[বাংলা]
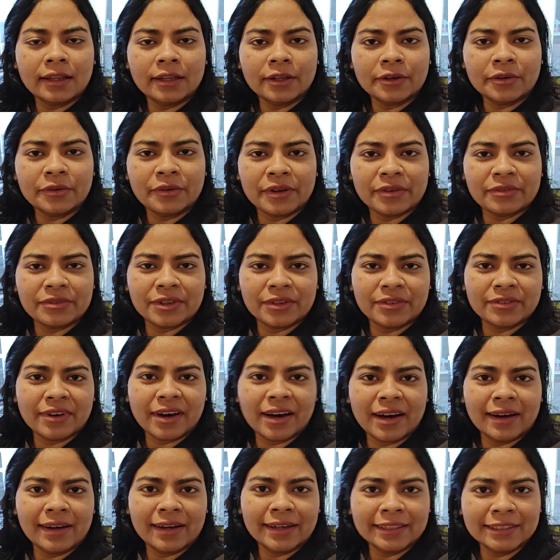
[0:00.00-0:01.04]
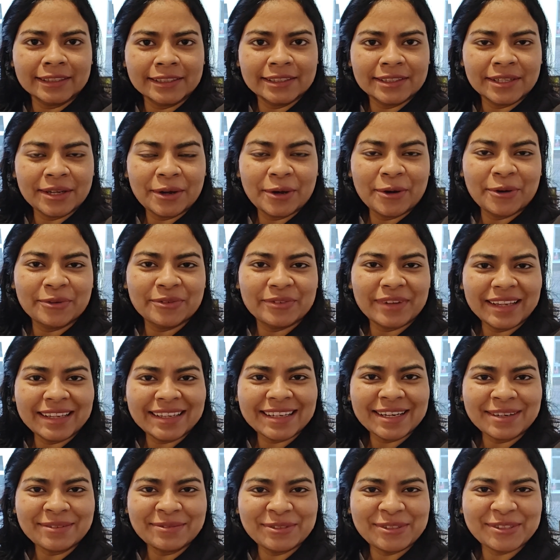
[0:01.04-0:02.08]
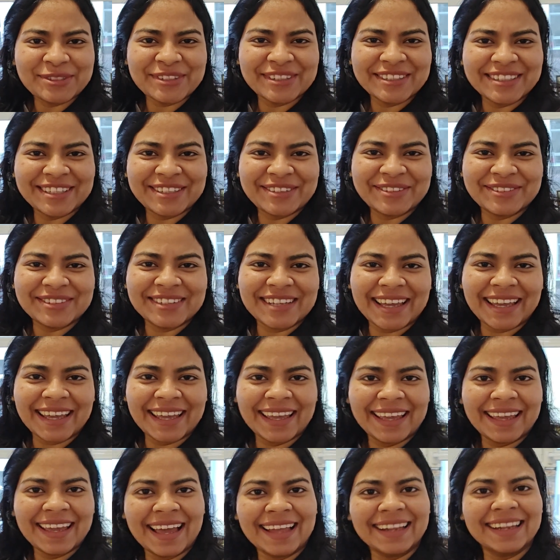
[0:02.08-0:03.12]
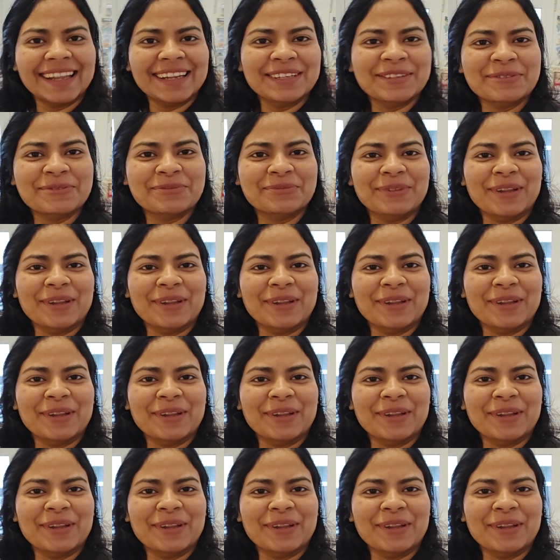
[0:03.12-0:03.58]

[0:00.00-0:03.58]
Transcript: হ্যালো এভরিওয়ান ওয়েলকাম টু আ নিউ ডে অ্যান্ড আ নিউ